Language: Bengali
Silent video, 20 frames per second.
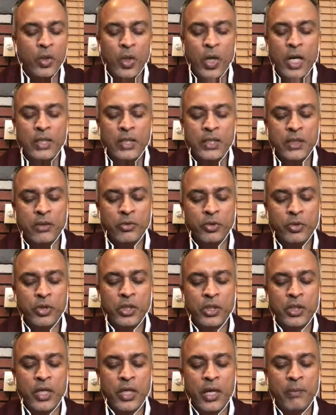তো আশা
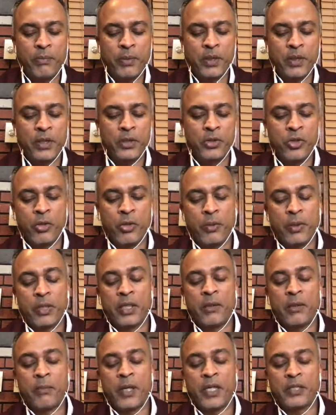করছি আপনাদের
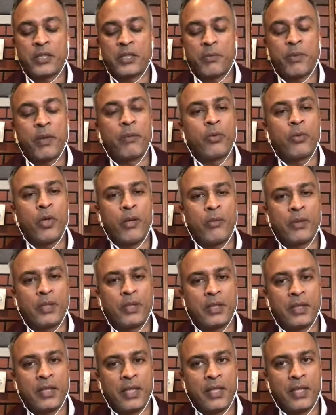সবারকে পাশে পাবো
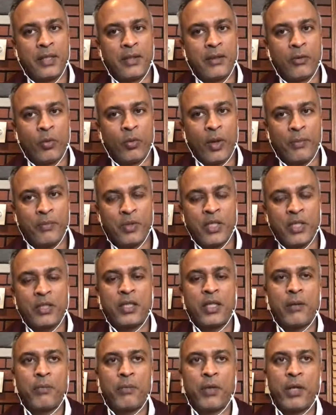আমাদের এই
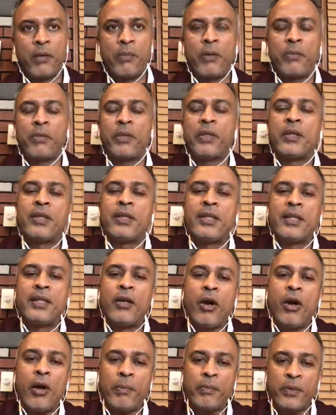ওয়েবসাইটটি আপনারা পাবেন
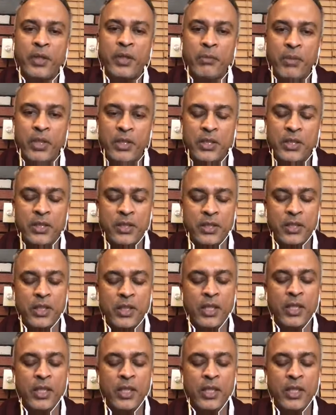দি অপটিমিস্ট